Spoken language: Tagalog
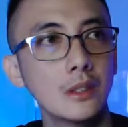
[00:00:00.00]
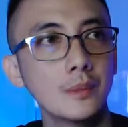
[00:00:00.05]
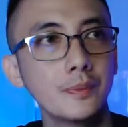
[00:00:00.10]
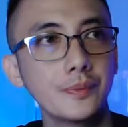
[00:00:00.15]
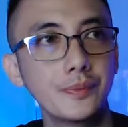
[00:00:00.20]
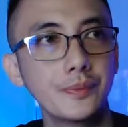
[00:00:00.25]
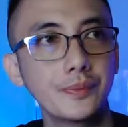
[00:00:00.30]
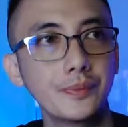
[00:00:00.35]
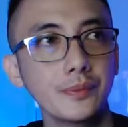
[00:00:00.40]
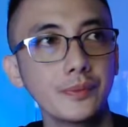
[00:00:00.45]

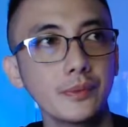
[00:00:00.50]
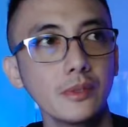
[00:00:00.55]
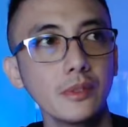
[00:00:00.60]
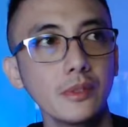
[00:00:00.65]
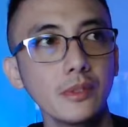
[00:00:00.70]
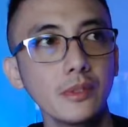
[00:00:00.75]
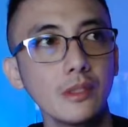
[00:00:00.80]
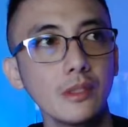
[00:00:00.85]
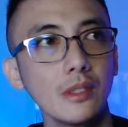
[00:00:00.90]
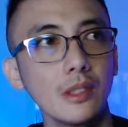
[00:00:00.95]
Or
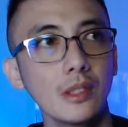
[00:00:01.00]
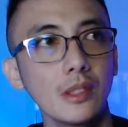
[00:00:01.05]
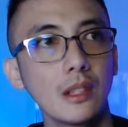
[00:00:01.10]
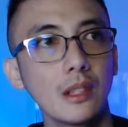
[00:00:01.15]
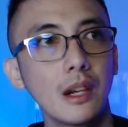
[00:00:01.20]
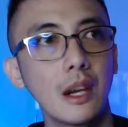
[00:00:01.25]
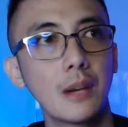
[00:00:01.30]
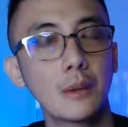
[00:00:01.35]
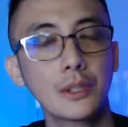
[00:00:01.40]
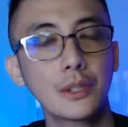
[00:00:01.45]
kulang yung
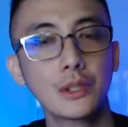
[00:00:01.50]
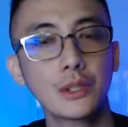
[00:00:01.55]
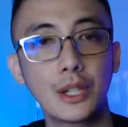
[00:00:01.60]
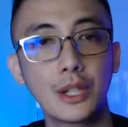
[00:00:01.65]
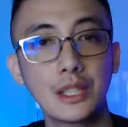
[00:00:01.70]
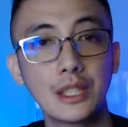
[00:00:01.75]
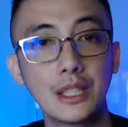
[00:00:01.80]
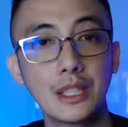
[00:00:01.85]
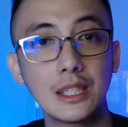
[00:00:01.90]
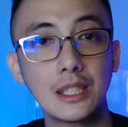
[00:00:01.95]
kinikita mo,
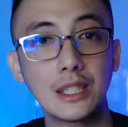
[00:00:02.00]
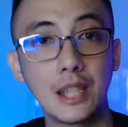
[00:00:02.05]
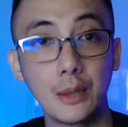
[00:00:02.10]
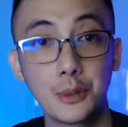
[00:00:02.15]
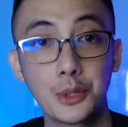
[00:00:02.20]
masakit.